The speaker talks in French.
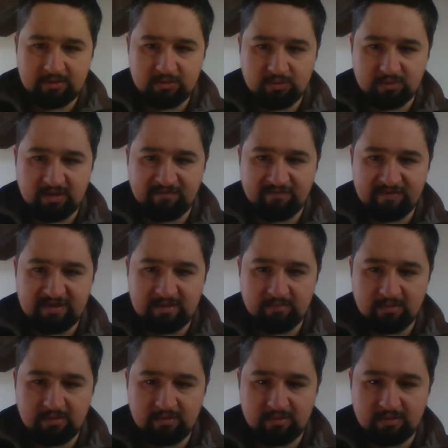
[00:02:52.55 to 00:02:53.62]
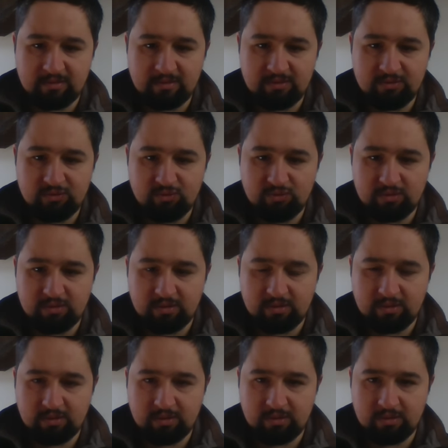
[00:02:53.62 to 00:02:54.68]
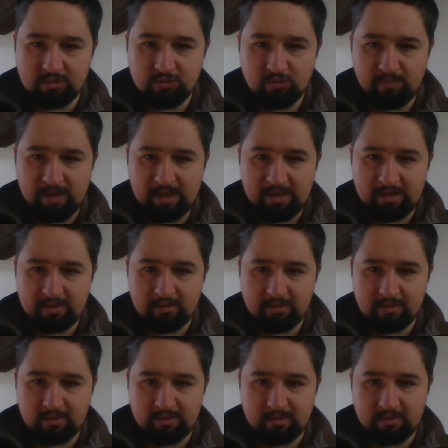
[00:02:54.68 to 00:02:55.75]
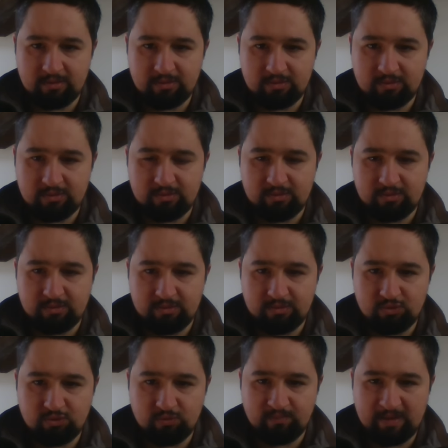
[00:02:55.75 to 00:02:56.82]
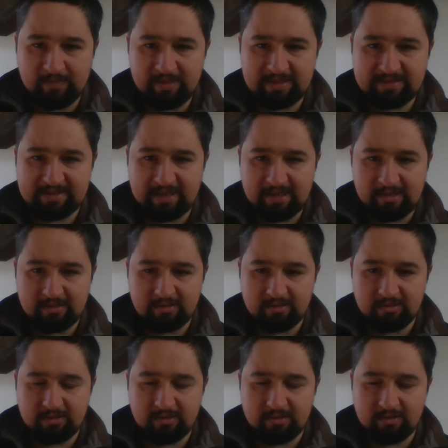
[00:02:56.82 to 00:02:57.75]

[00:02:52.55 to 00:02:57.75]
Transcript: Donc effectivement, euh, ne, euh, ne, pas, ne pas mettre ça,